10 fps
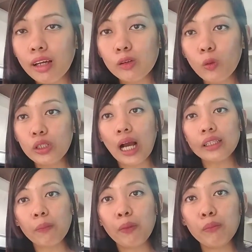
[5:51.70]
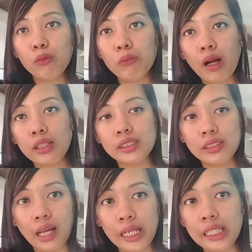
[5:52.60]
Kung nakatipid po ba kayo sa
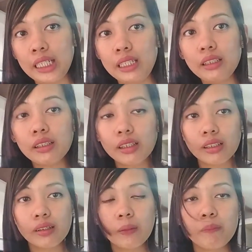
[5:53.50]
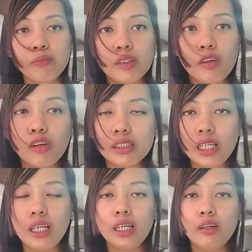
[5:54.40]
dyeing ink
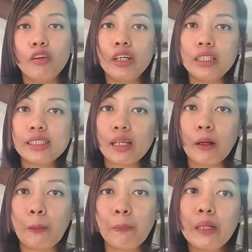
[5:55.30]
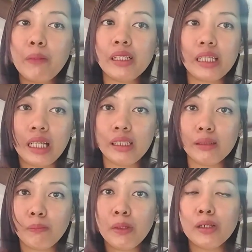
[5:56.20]
kasi or sa pigment ink.
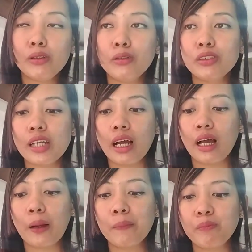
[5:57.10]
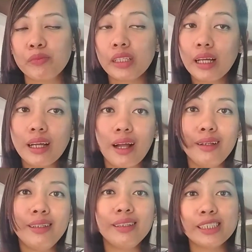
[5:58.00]
Pero dun sa
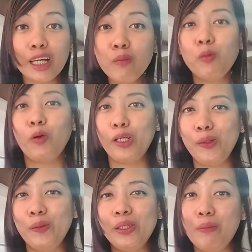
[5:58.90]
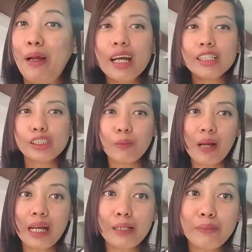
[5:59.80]
tagal, saan po kayo, di ba? So
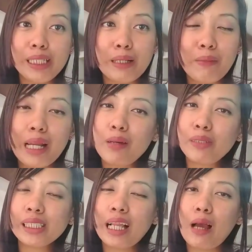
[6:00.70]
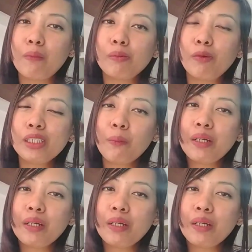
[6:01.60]
mga kabida, maraming salamat po sa